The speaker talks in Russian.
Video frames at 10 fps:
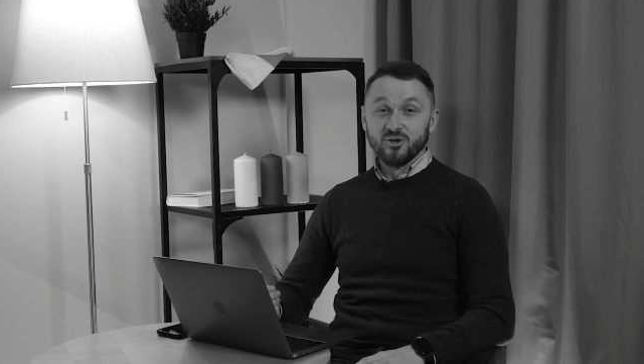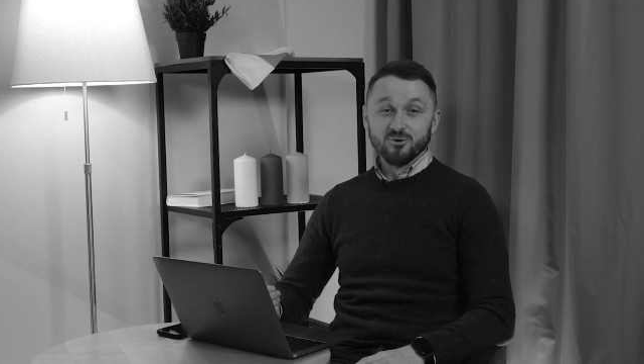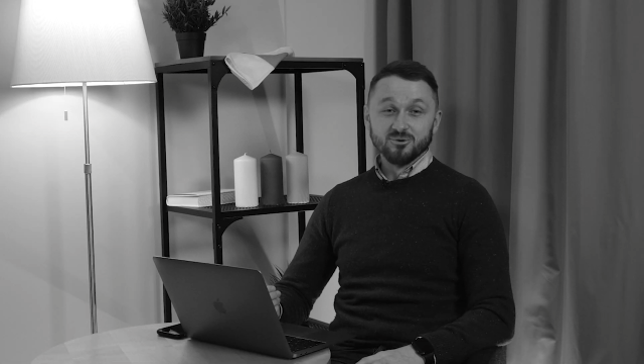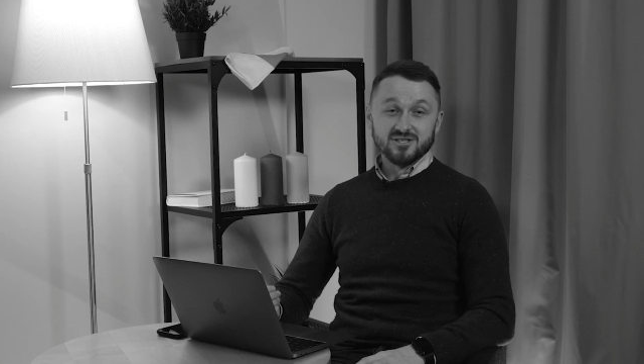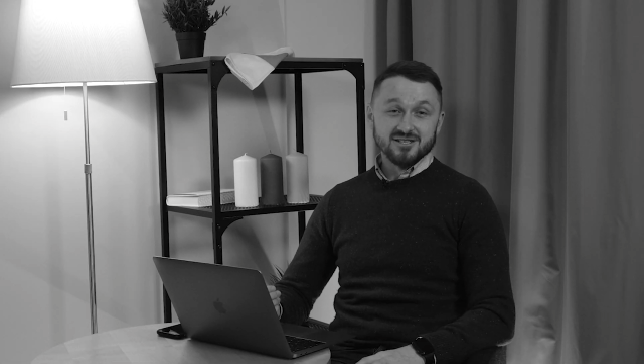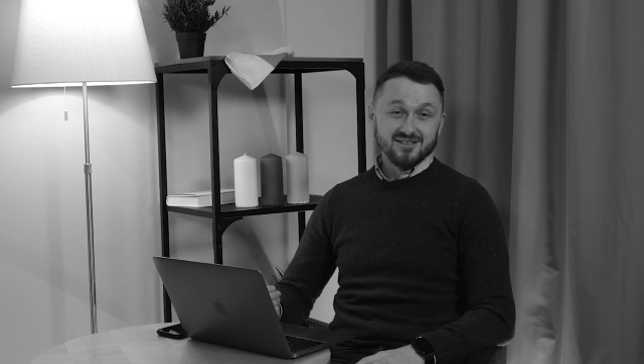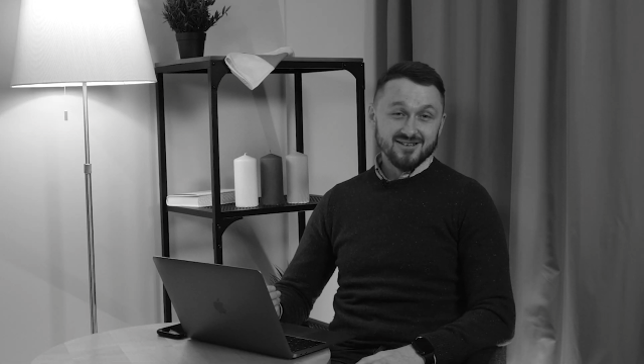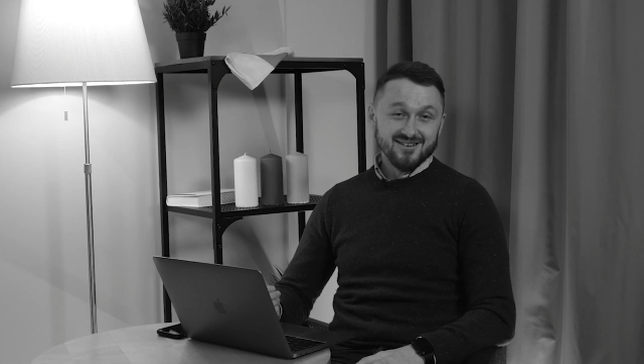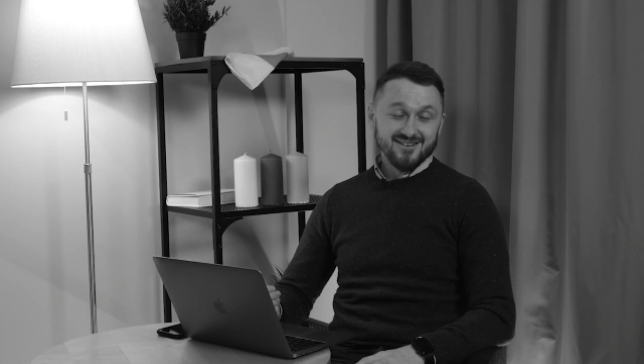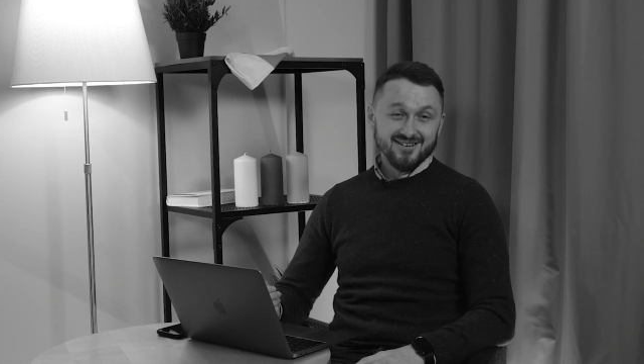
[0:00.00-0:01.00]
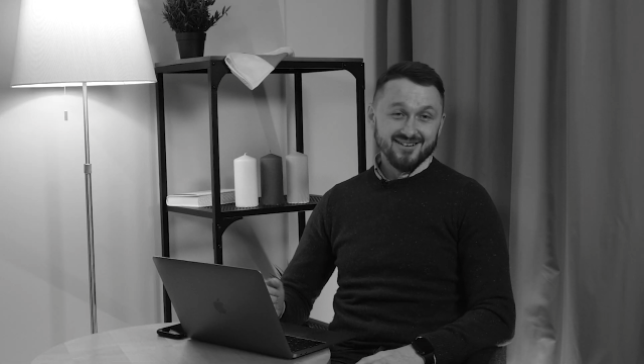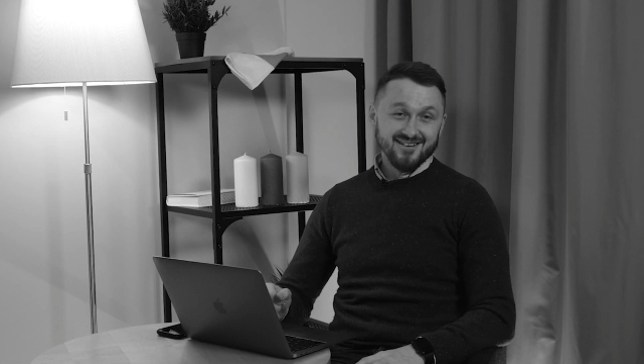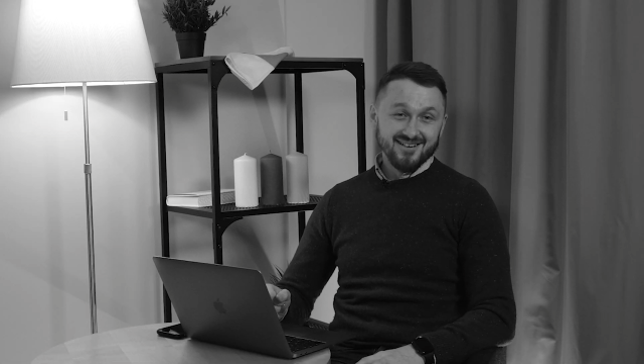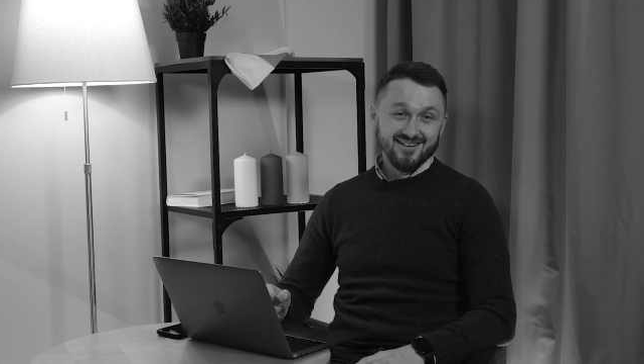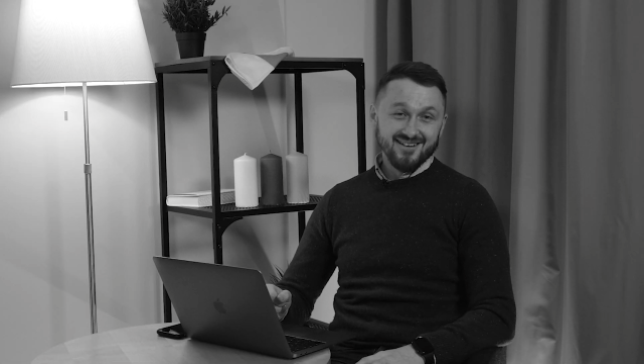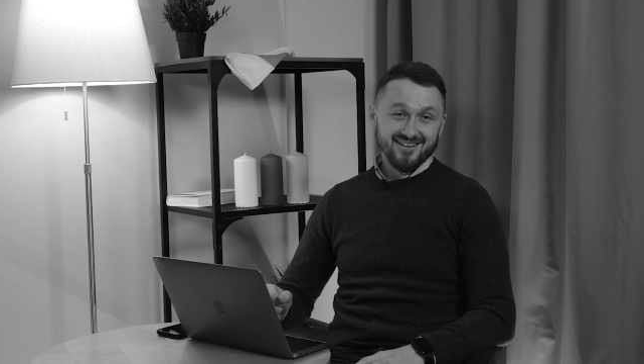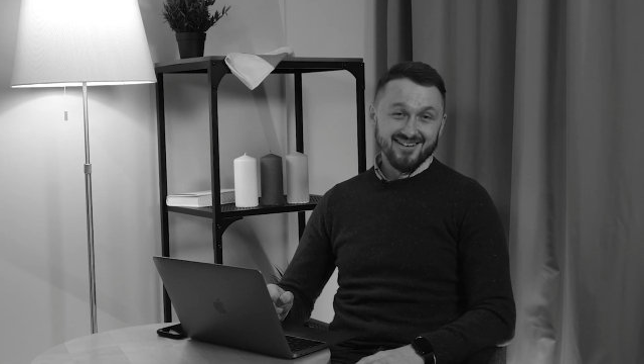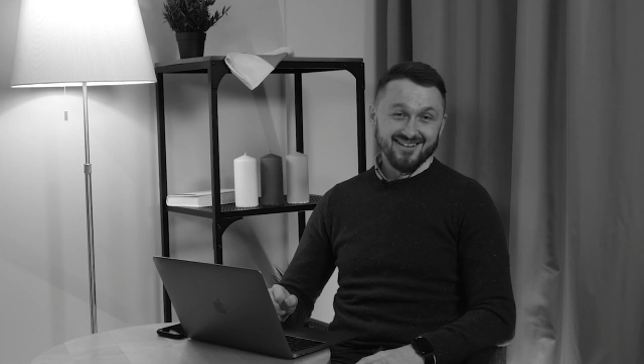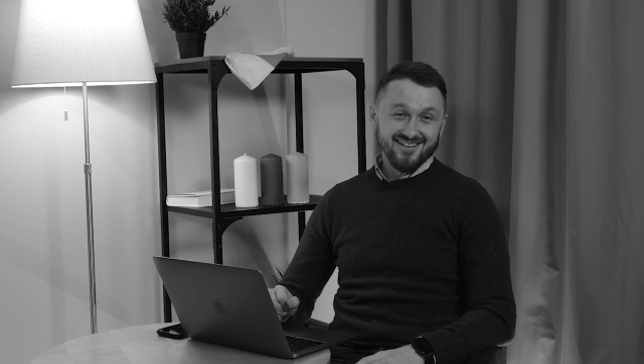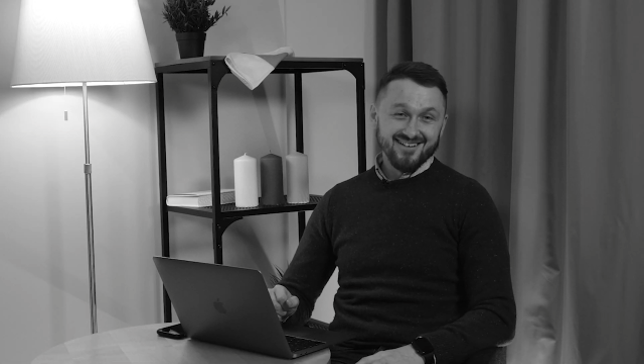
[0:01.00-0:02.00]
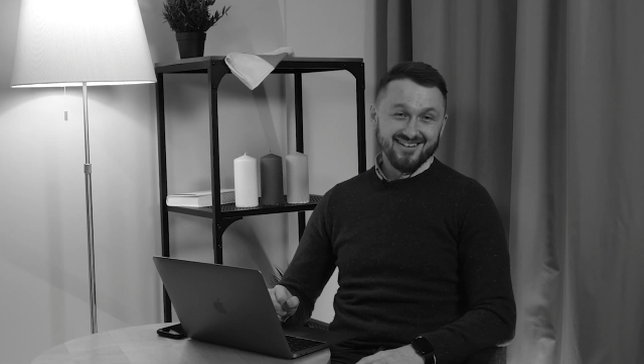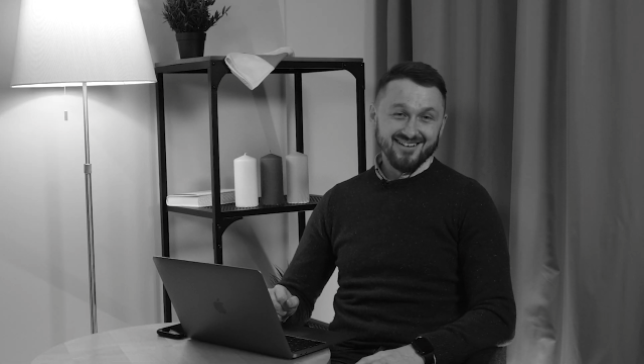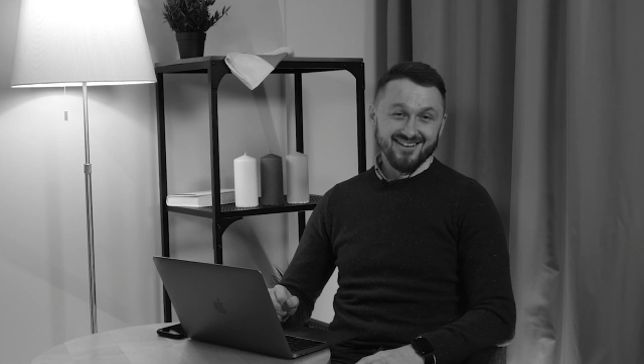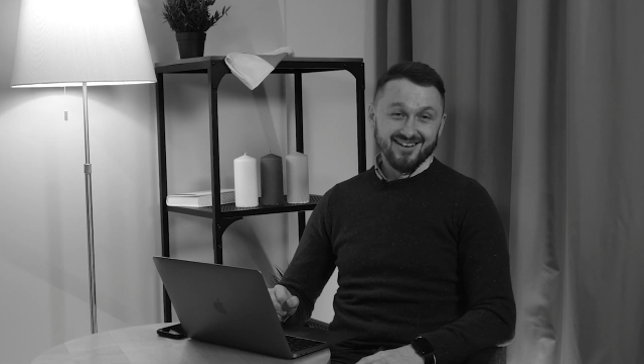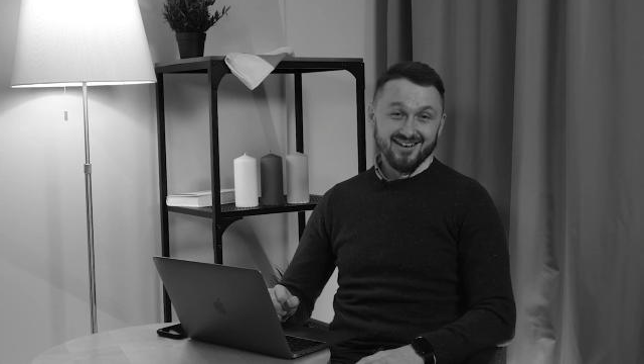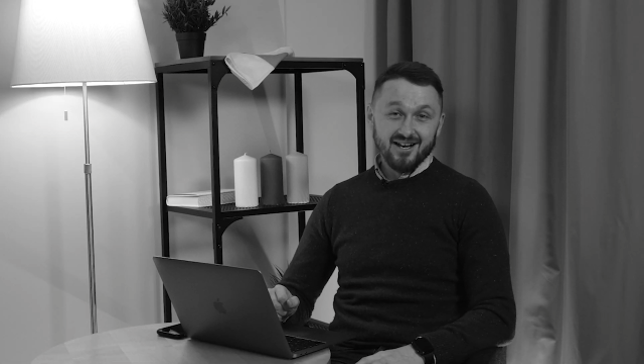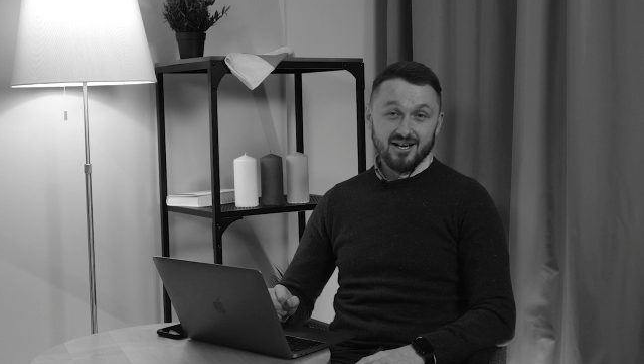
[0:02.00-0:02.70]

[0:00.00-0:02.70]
Я всегда говорил, что я из э, Лида де Жанейро.